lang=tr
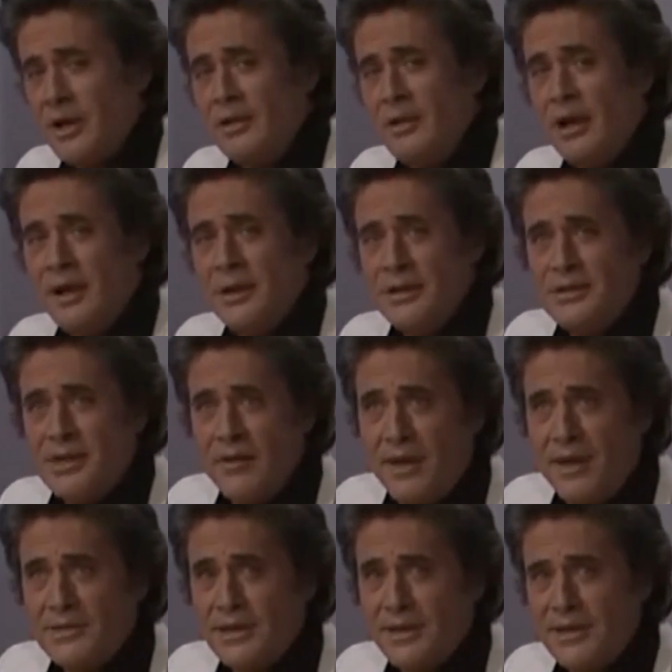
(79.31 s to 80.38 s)
Allah'ını
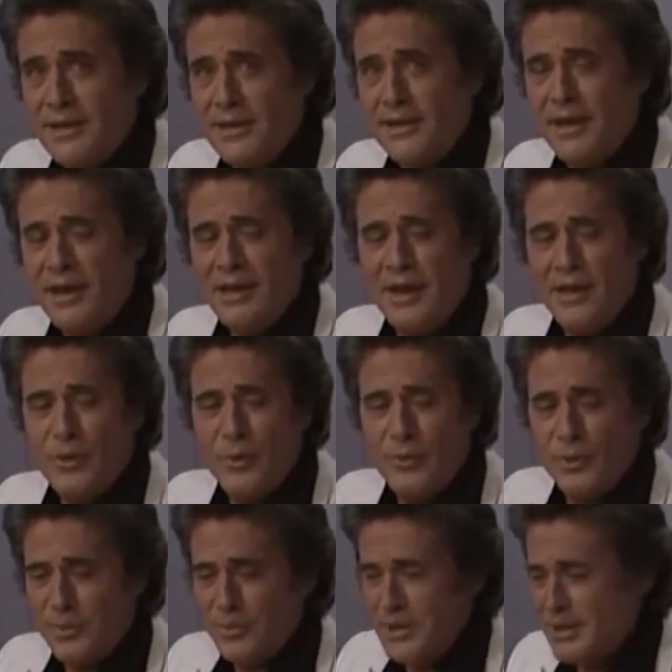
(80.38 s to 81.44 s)
seversen elini ayağını
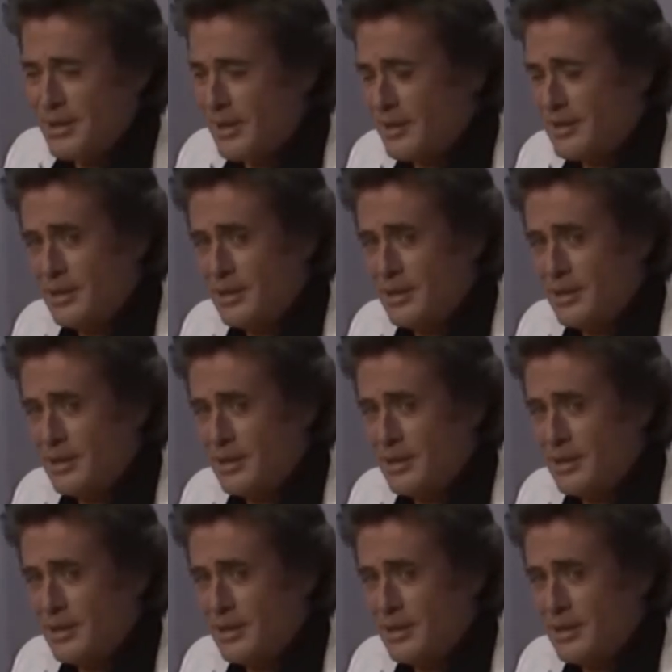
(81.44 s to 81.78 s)
öpeyim yenil.